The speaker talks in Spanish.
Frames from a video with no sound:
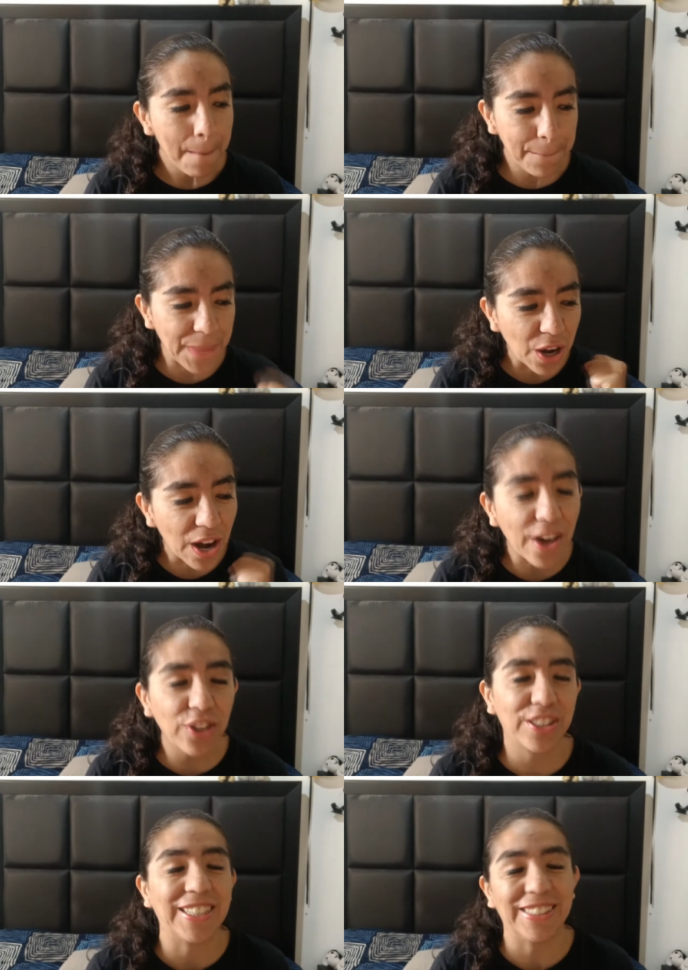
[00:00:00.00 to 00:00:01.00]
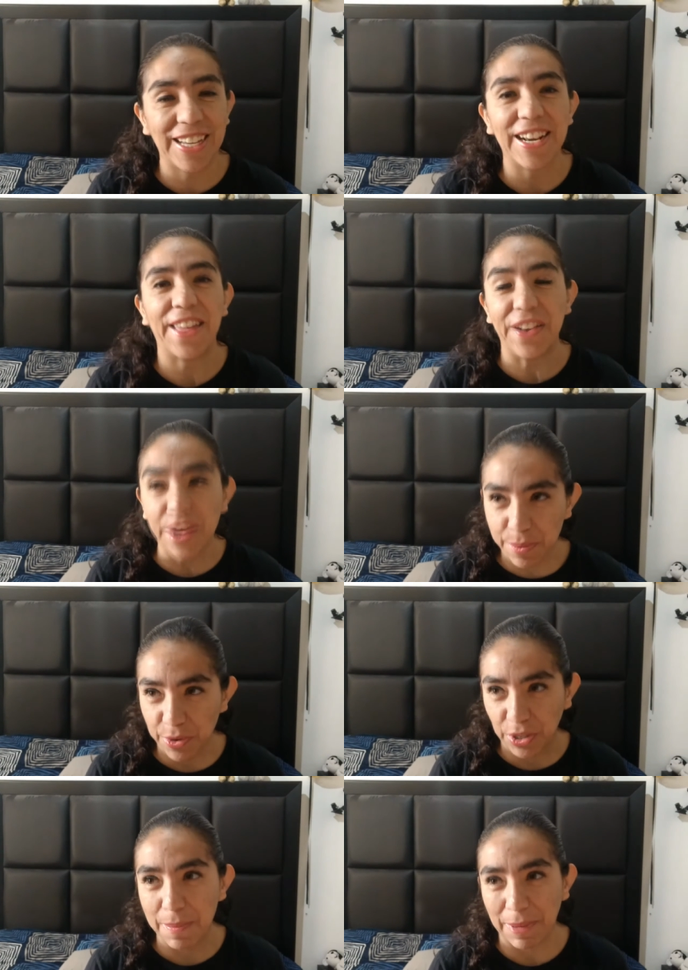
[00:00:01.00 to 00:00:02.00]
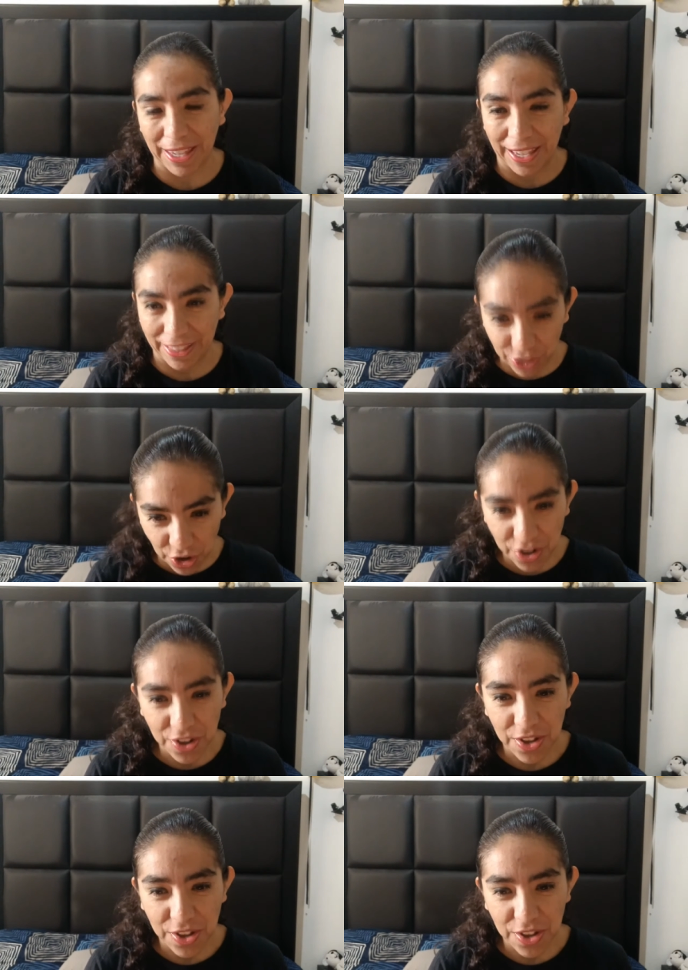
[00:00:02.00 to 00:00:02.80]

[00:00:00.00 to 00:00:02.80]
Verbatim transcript: Pero la otra escena del libro que me encantó